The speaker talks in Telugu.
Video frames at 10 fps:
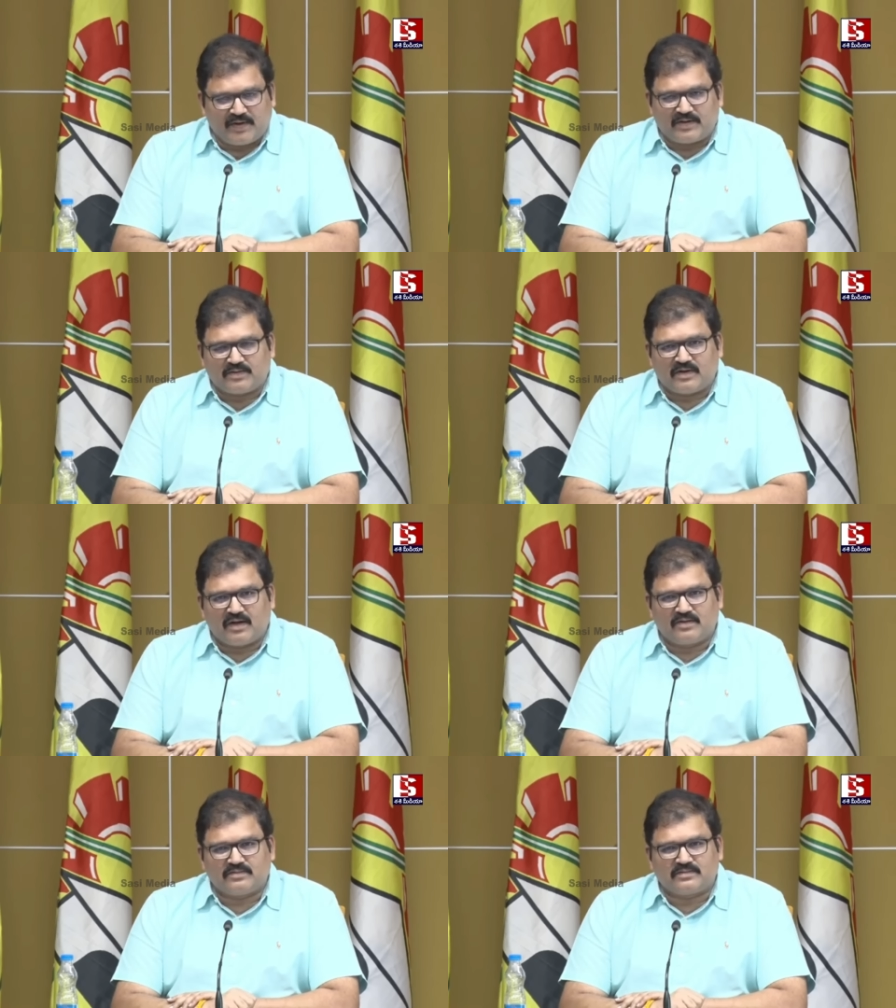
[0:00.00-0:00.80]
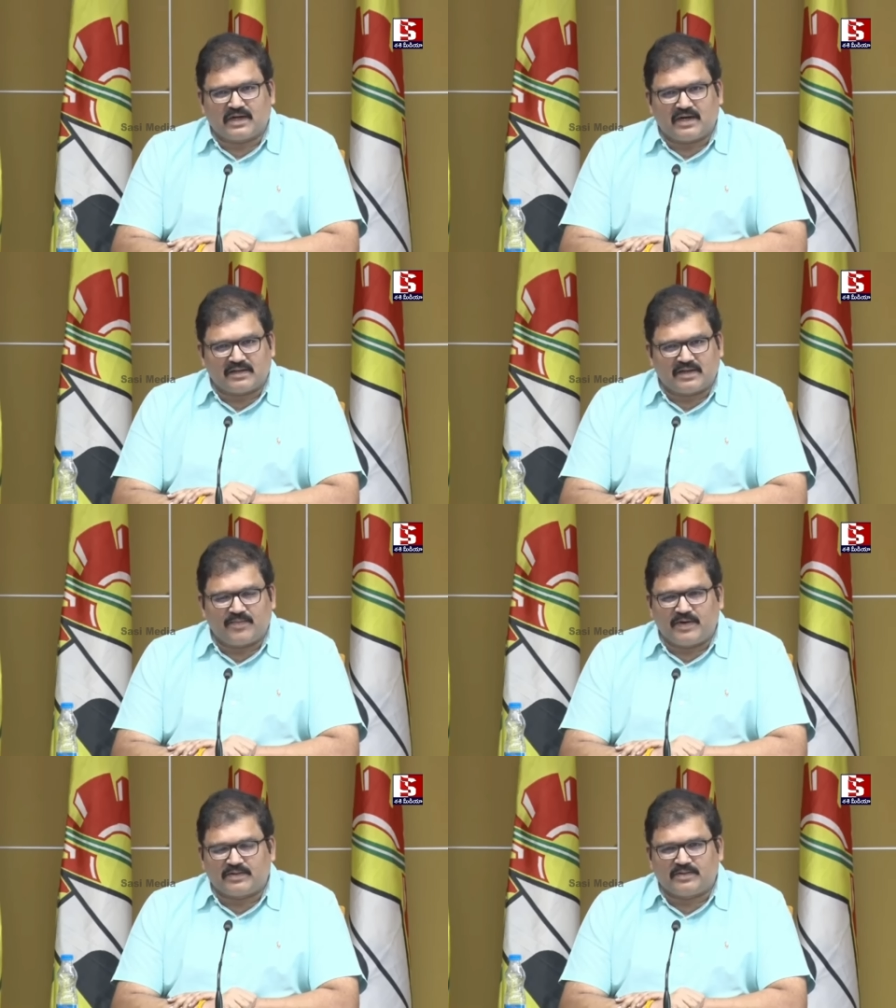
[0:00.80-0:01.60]
నీరు పెట్టుకున్నారు
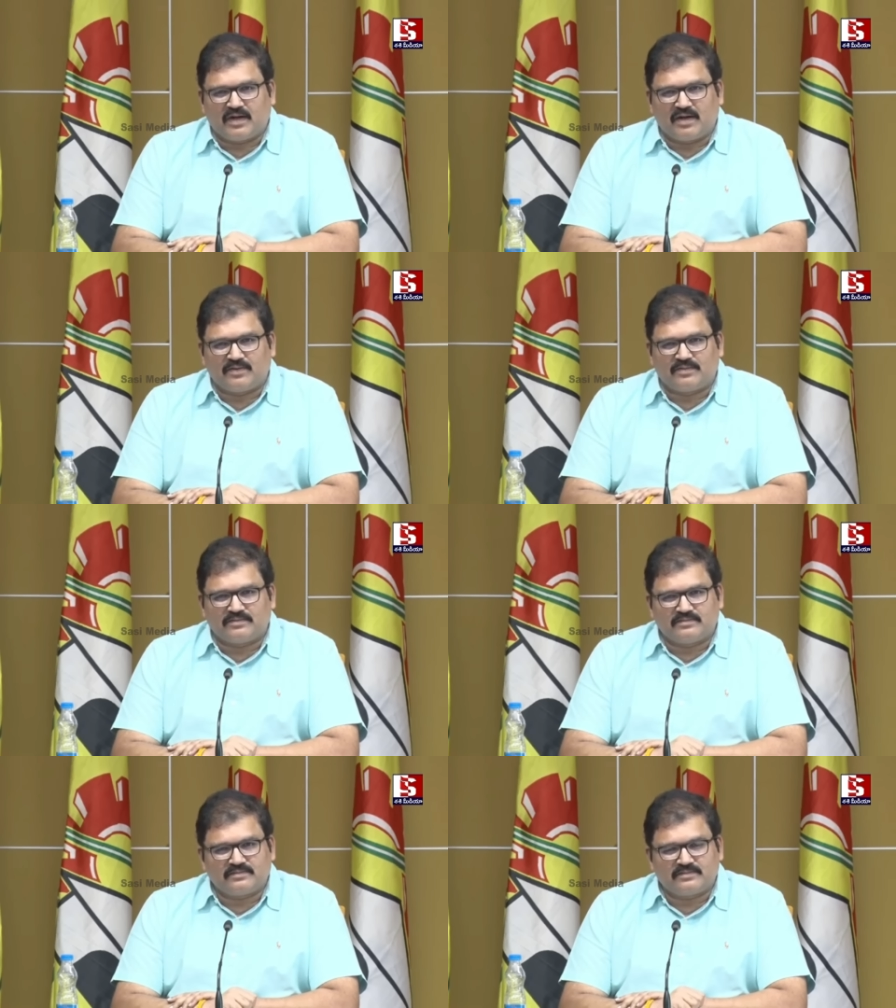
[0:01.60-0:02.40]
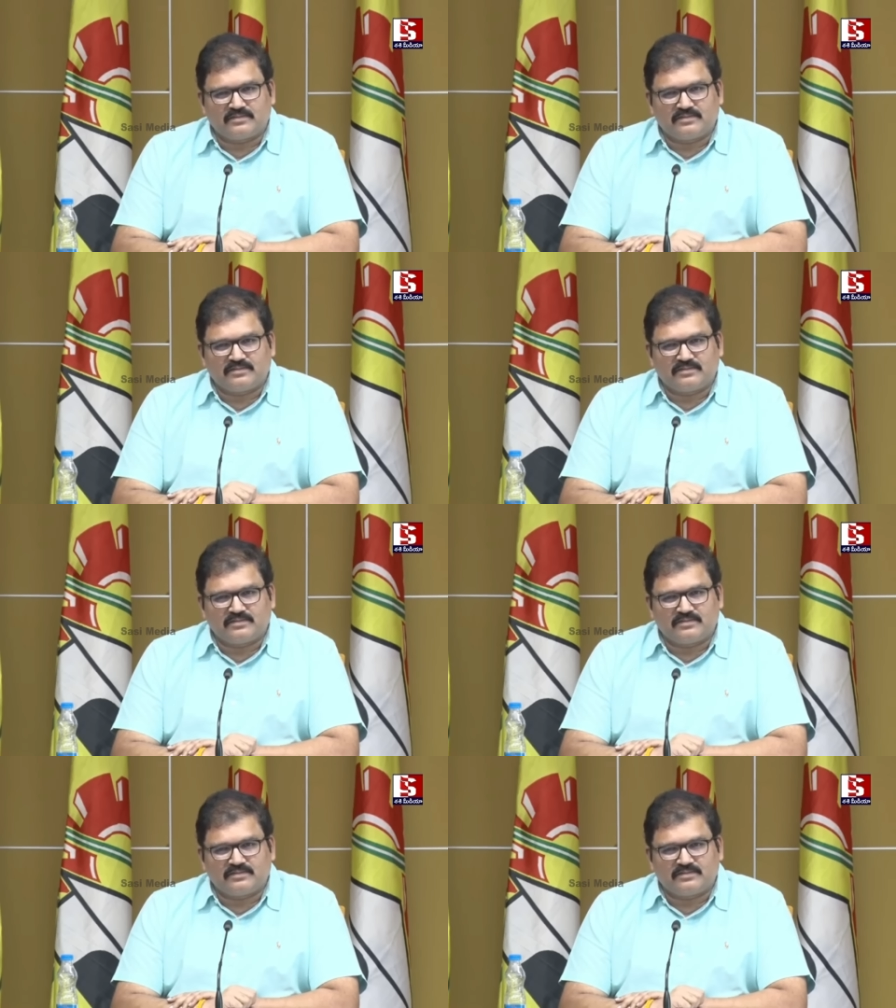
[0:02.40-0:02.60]
కంటతడి పెట్టుకున్నారు